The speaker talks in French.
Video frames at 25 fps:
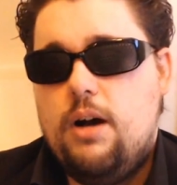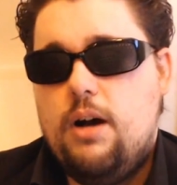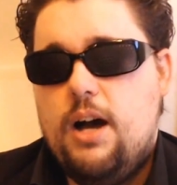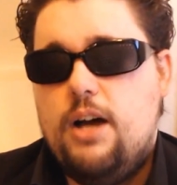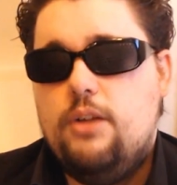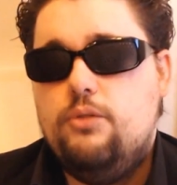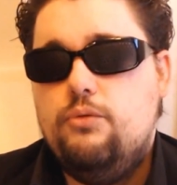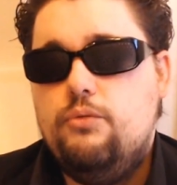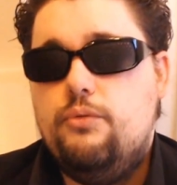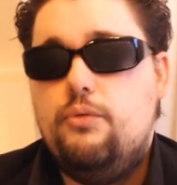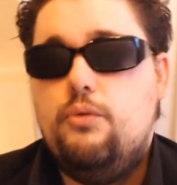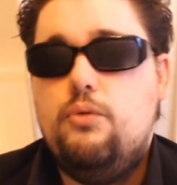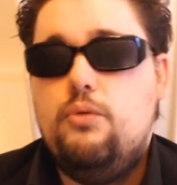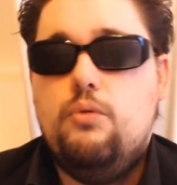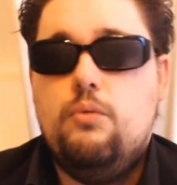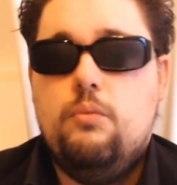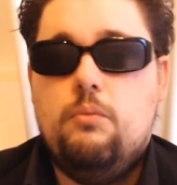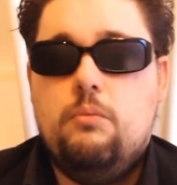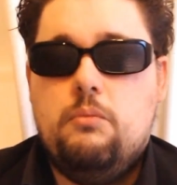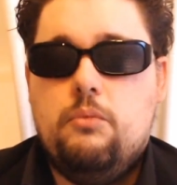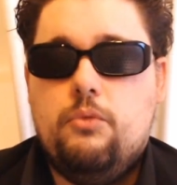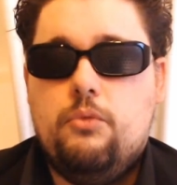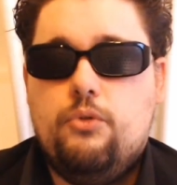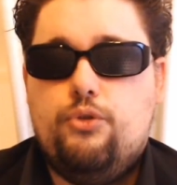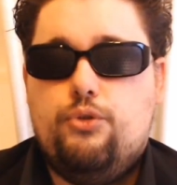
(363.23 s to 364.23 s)
à nouveau
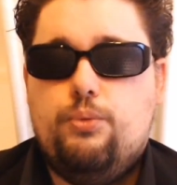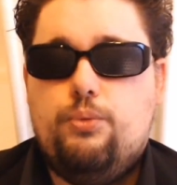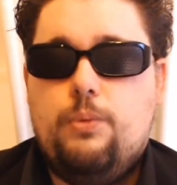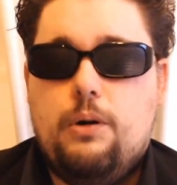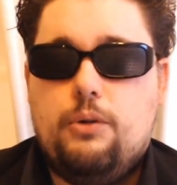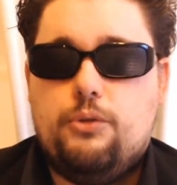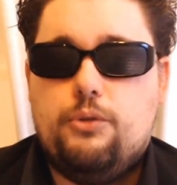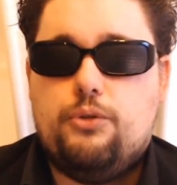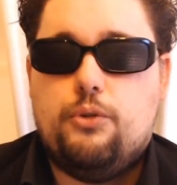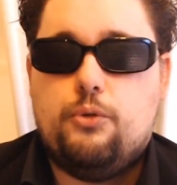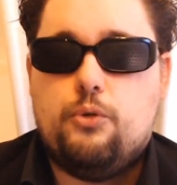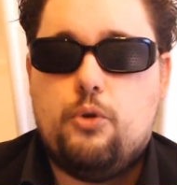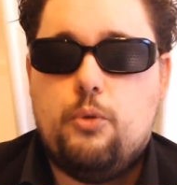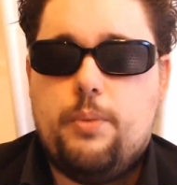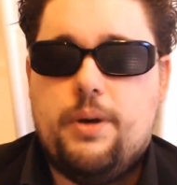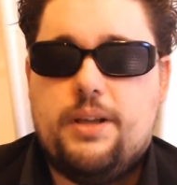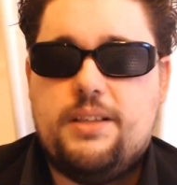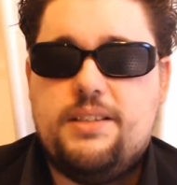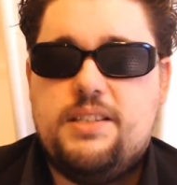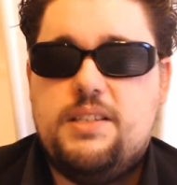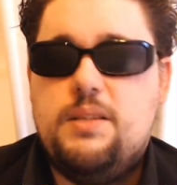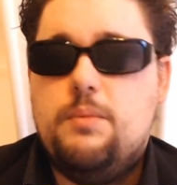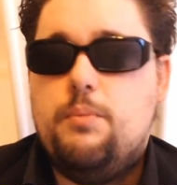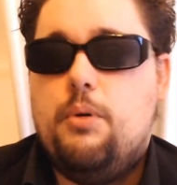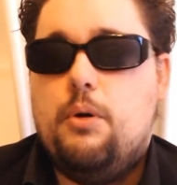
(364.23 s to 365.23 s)
soit en tant que
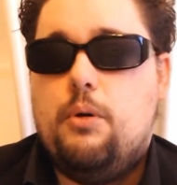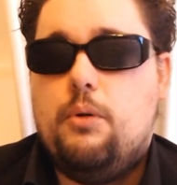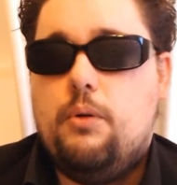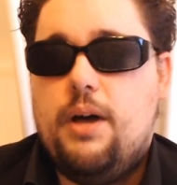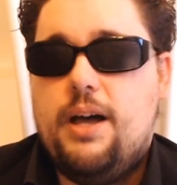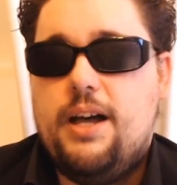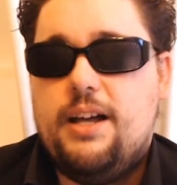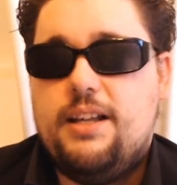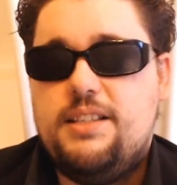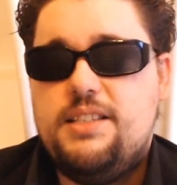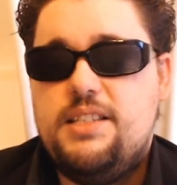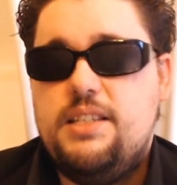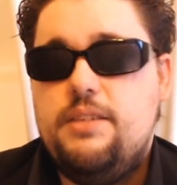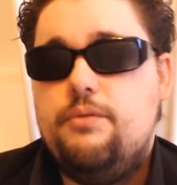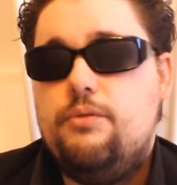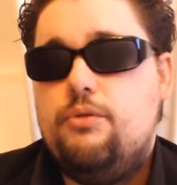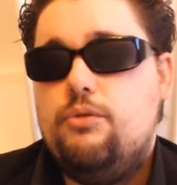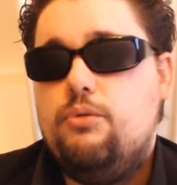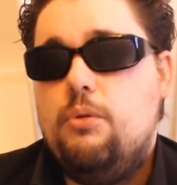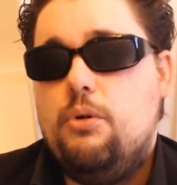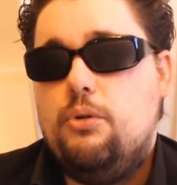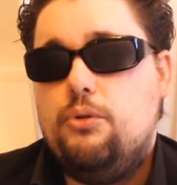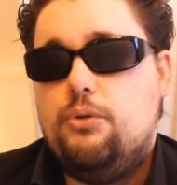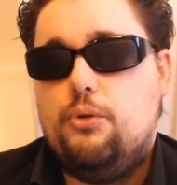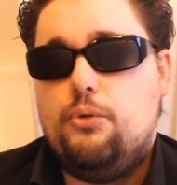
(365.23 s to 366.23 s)
participant actif,
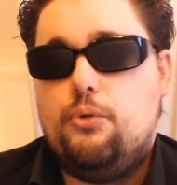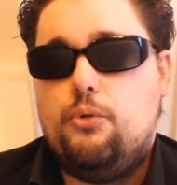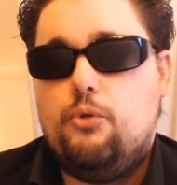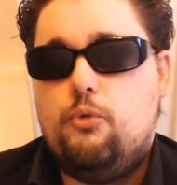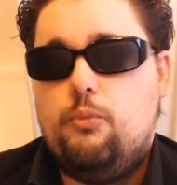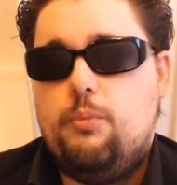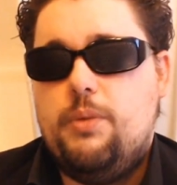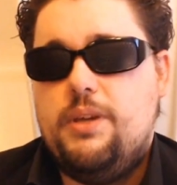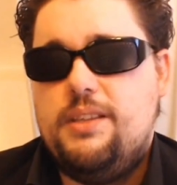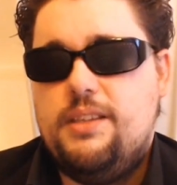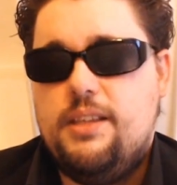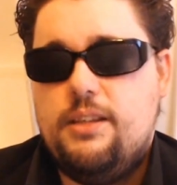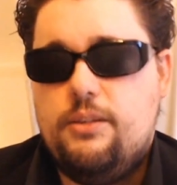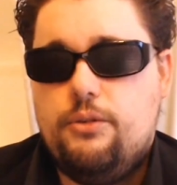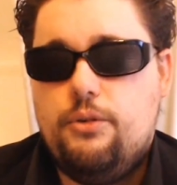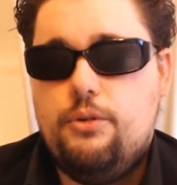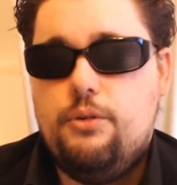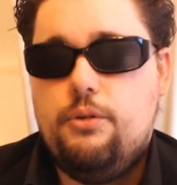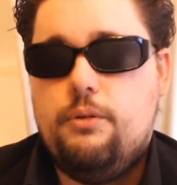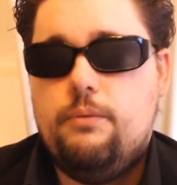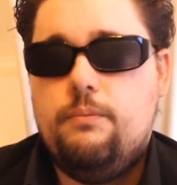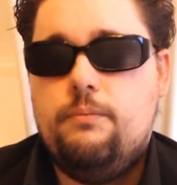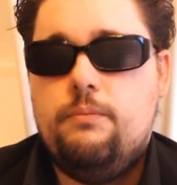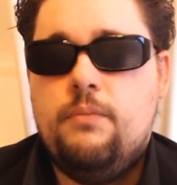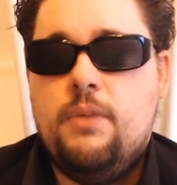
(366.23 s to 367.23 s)
soit en tant que
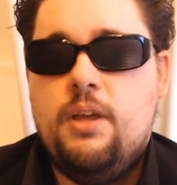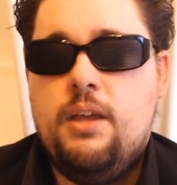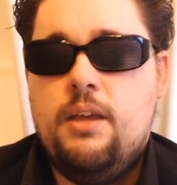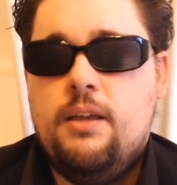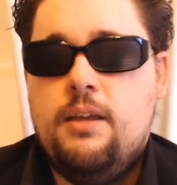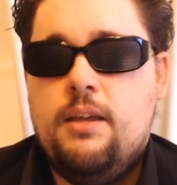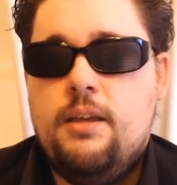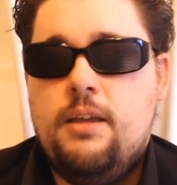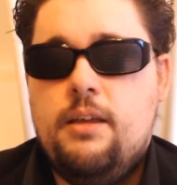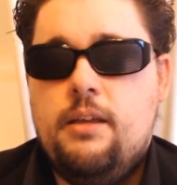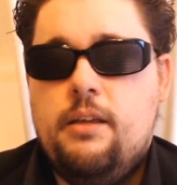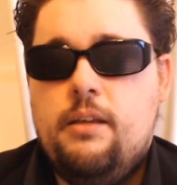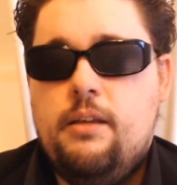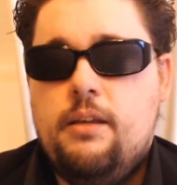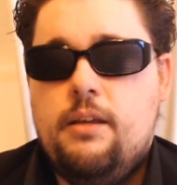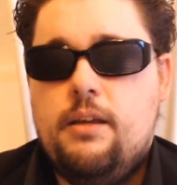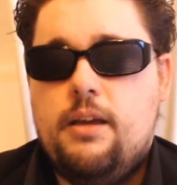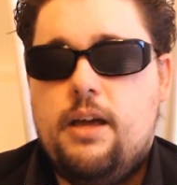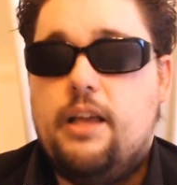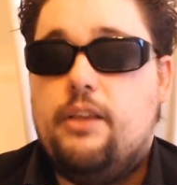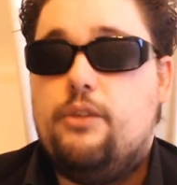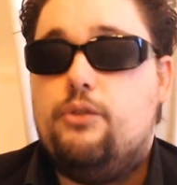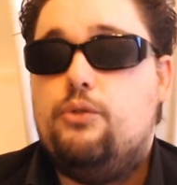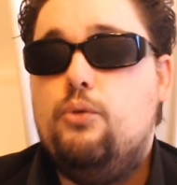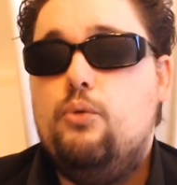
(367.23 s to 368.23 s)
spectateur,
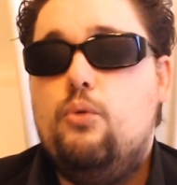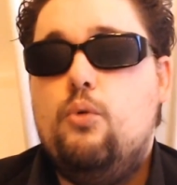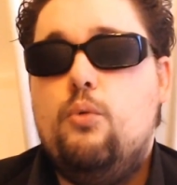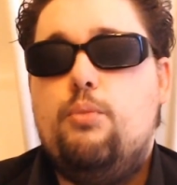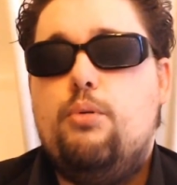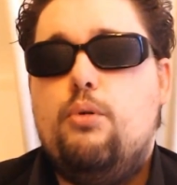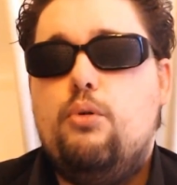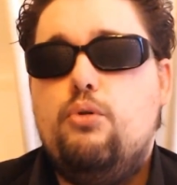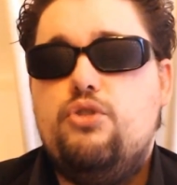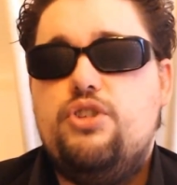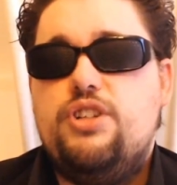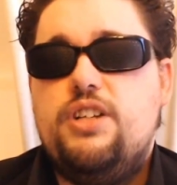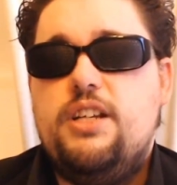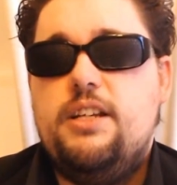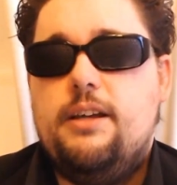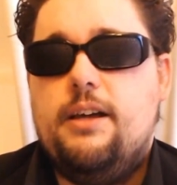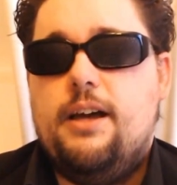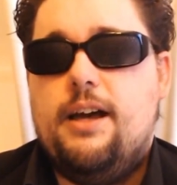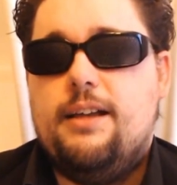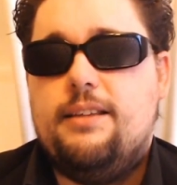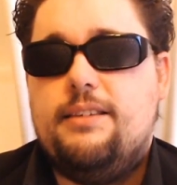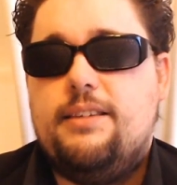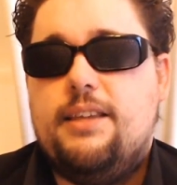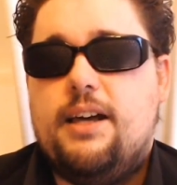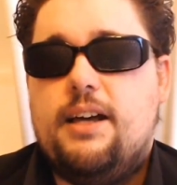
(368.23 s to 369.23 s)
un second projet
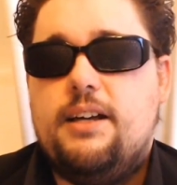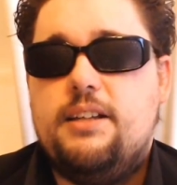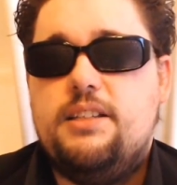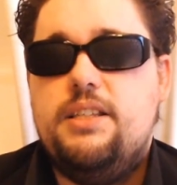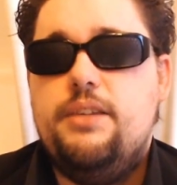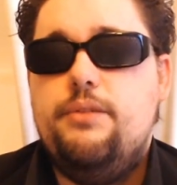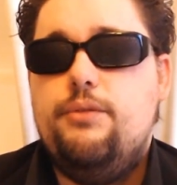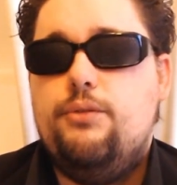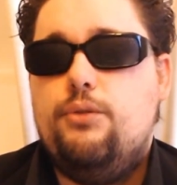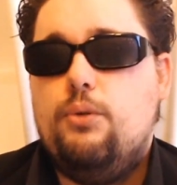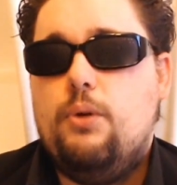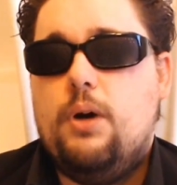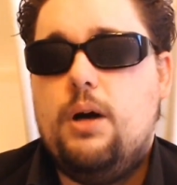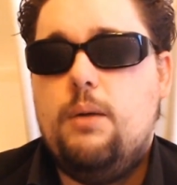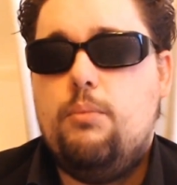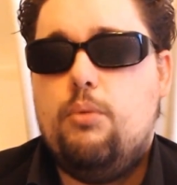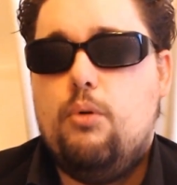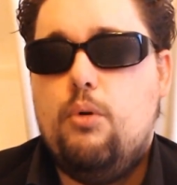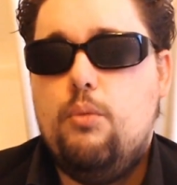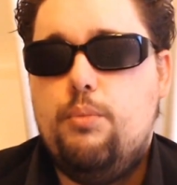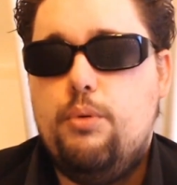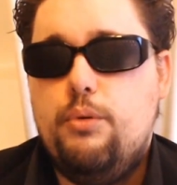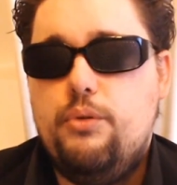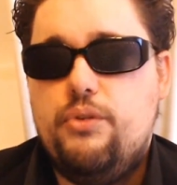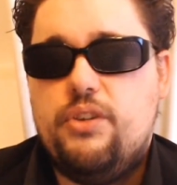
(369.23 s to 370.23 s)
interactif sera
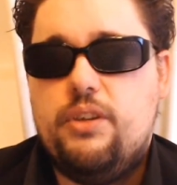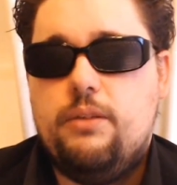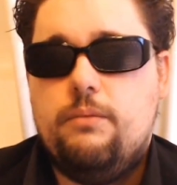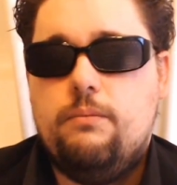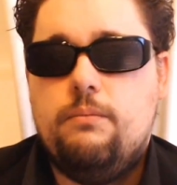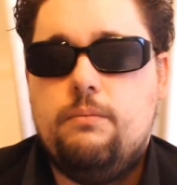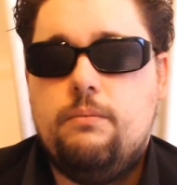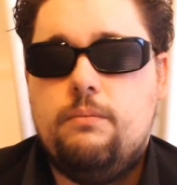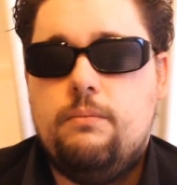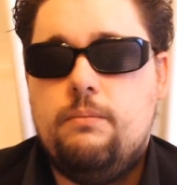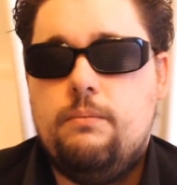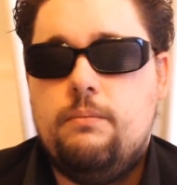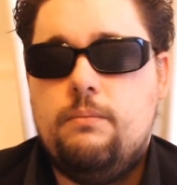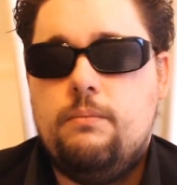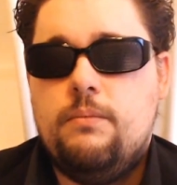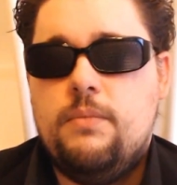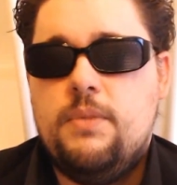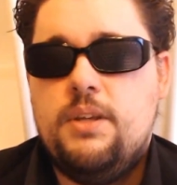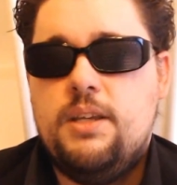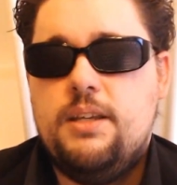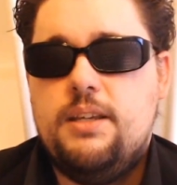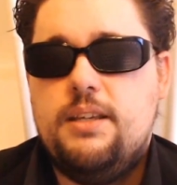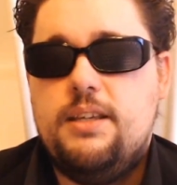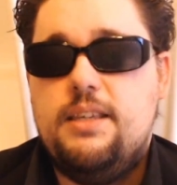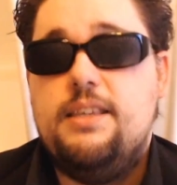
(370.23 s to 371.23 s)
proposé,
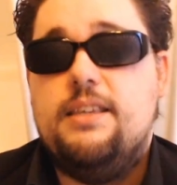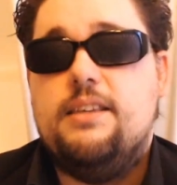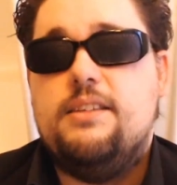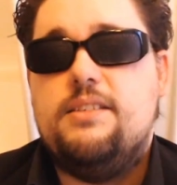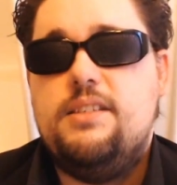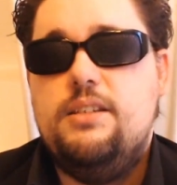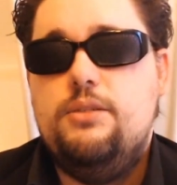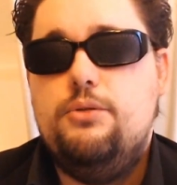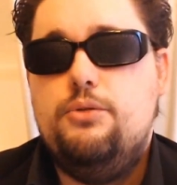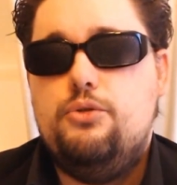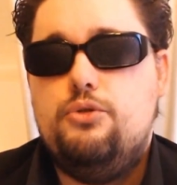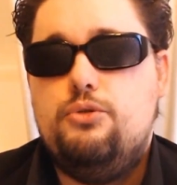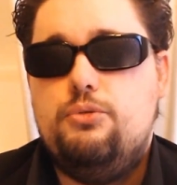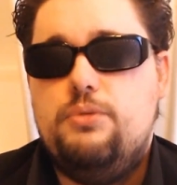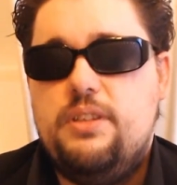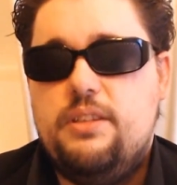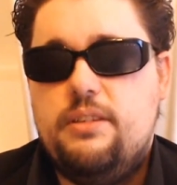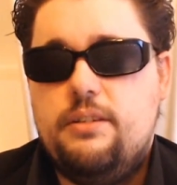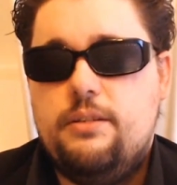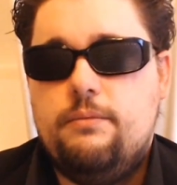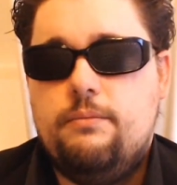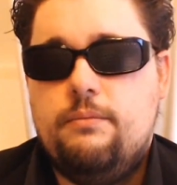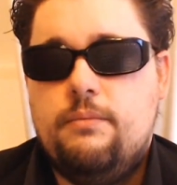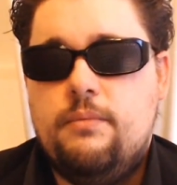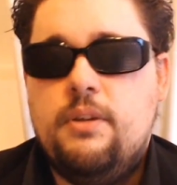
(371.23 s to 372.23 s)
et ainsi de
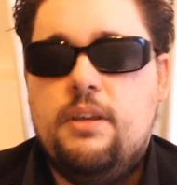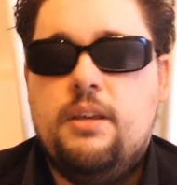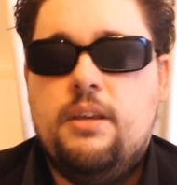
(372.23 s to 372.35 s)
suite.